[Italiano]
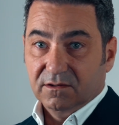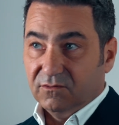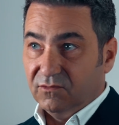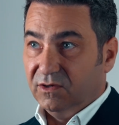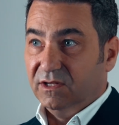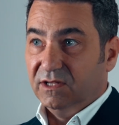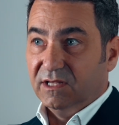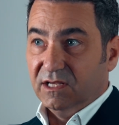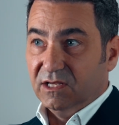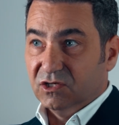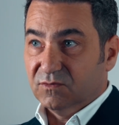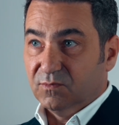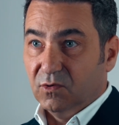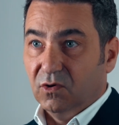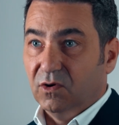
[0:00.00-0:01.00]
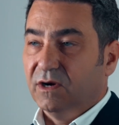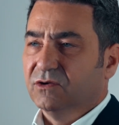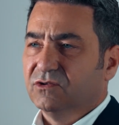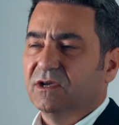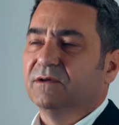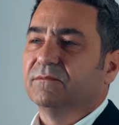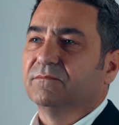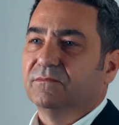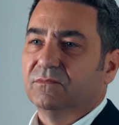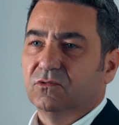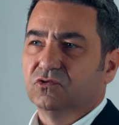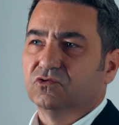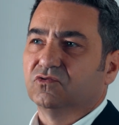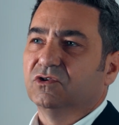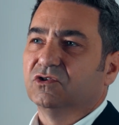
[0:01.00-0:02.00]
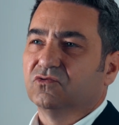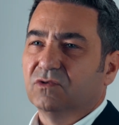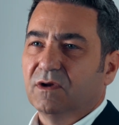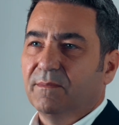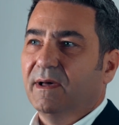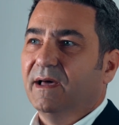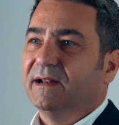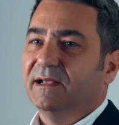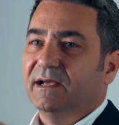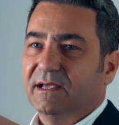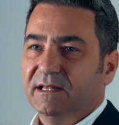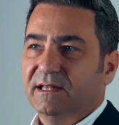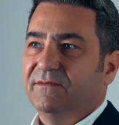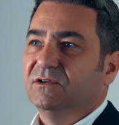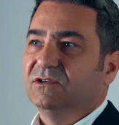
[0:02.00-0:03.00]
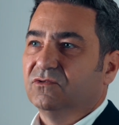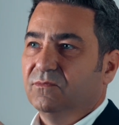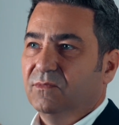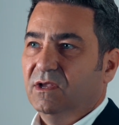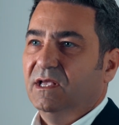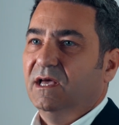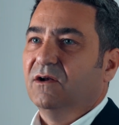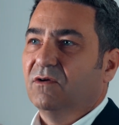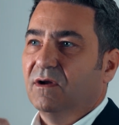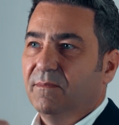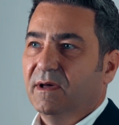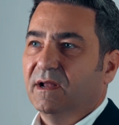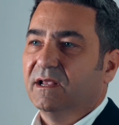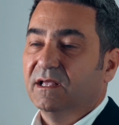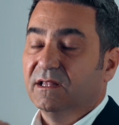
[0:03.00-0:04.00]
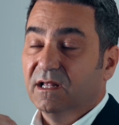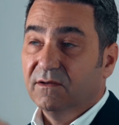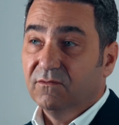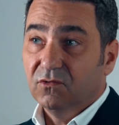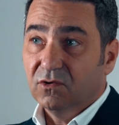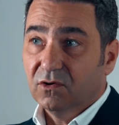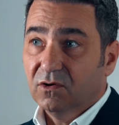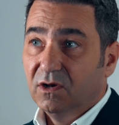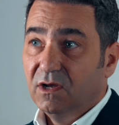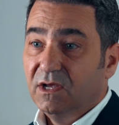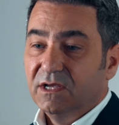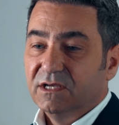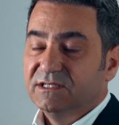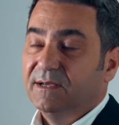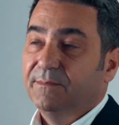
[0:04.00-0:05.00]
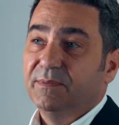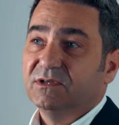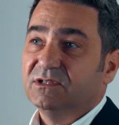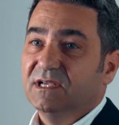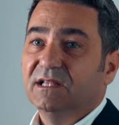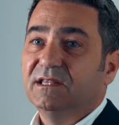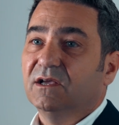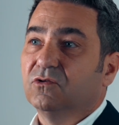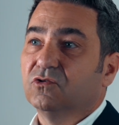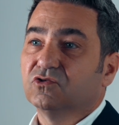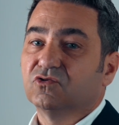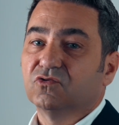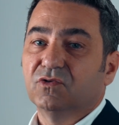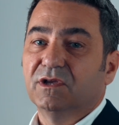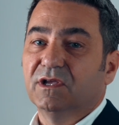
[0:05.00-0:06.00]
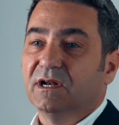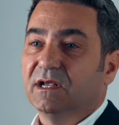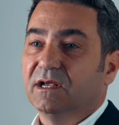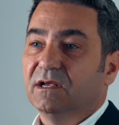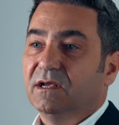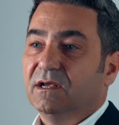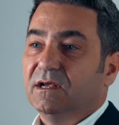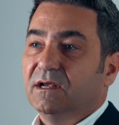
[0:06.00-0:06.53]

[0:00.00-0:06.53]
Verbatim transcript: quindi degli explorer, cioè costruisco una barca che deve somigliare a una barca da lavoro, siamo passati a costruire